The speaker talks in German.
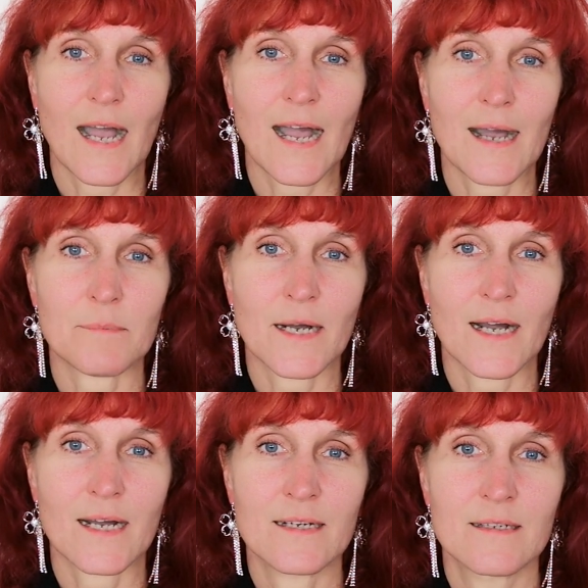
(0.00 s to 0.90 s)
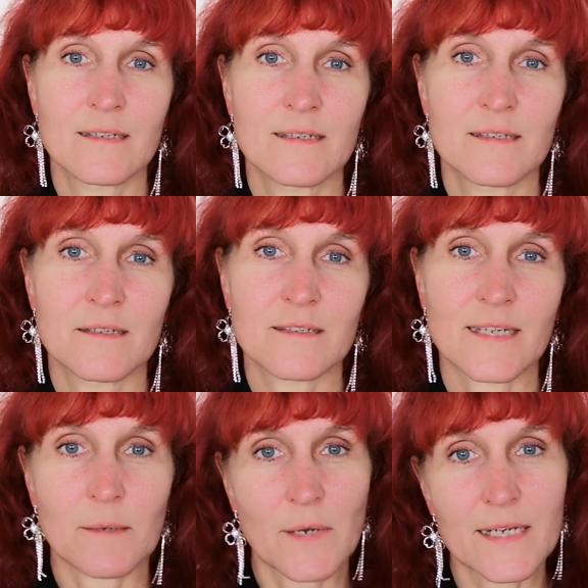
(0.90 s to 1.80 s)
Aber
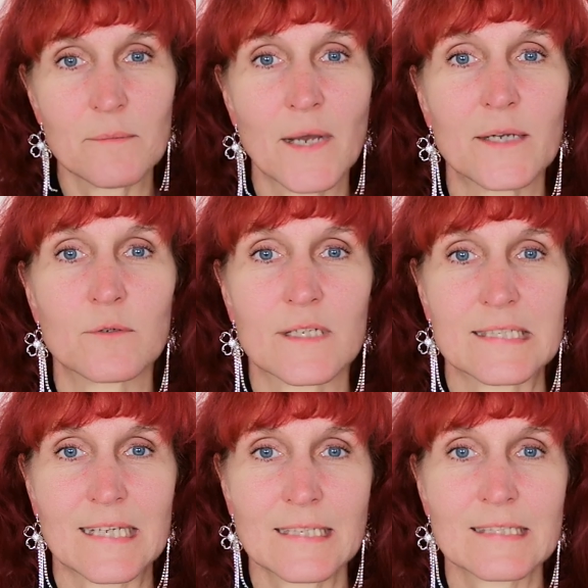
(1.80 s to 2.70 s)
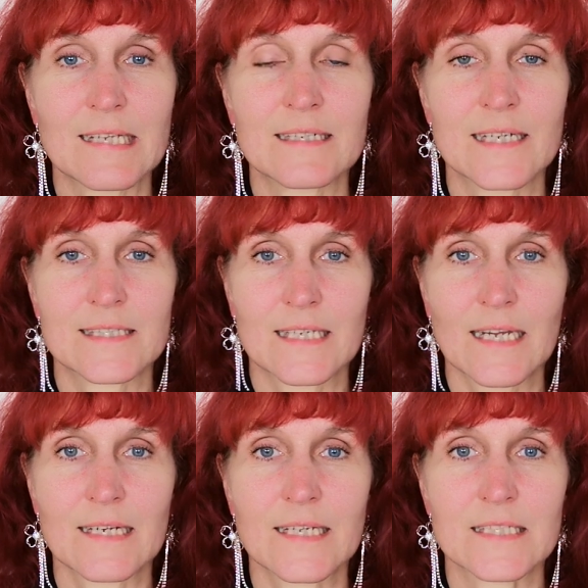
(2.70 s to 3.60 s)
nach meiner Meinung setzt dann
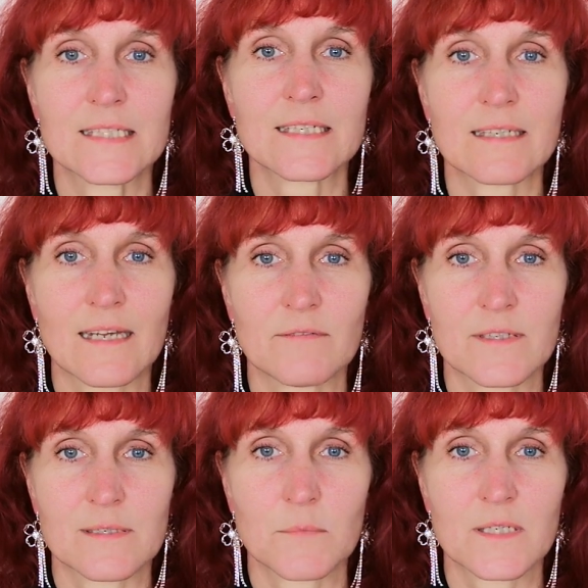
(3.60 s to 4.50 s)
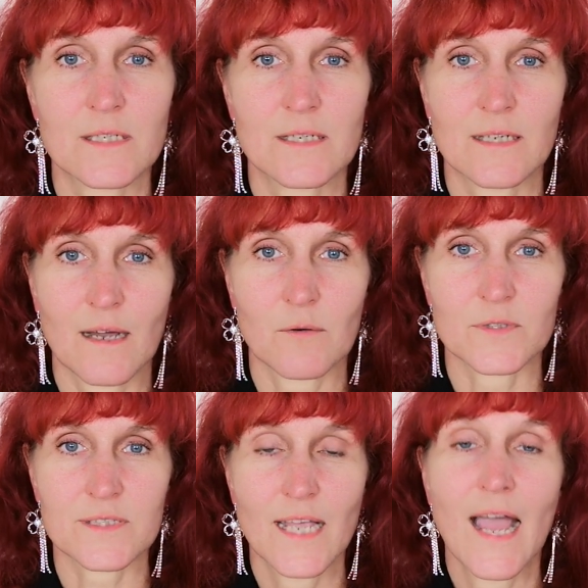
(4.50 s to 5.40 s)
tatsächlich irgendetwas im Gehirn
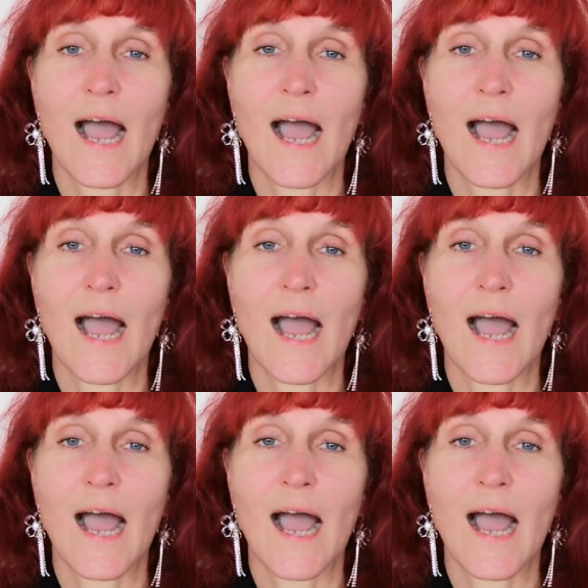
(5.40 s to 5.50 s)
aus.